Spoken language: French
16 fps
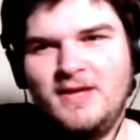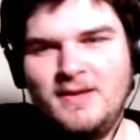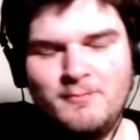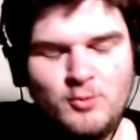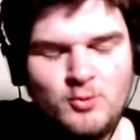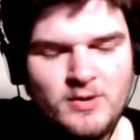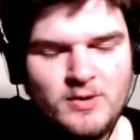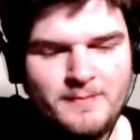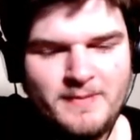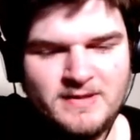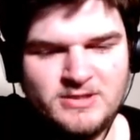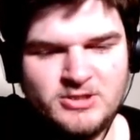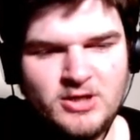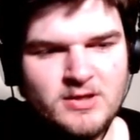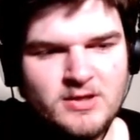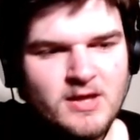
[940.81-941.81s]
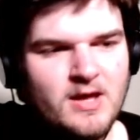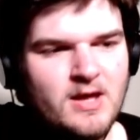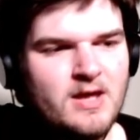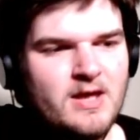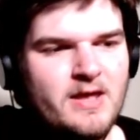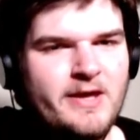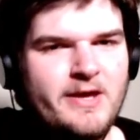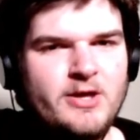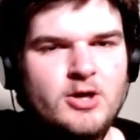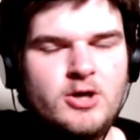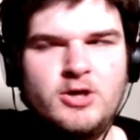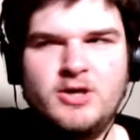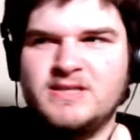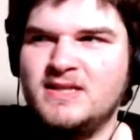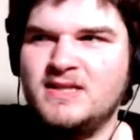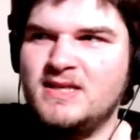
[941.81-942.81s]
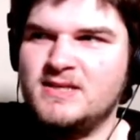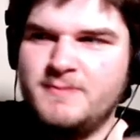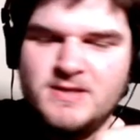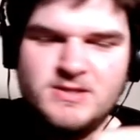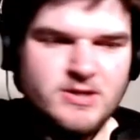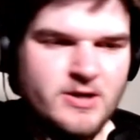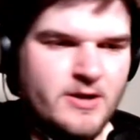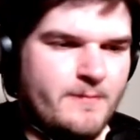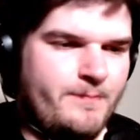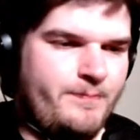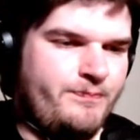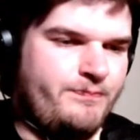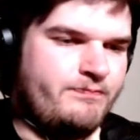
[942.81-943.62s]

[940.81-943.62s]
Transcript: aime beaucoup les panty shots, il y, a cette espèce de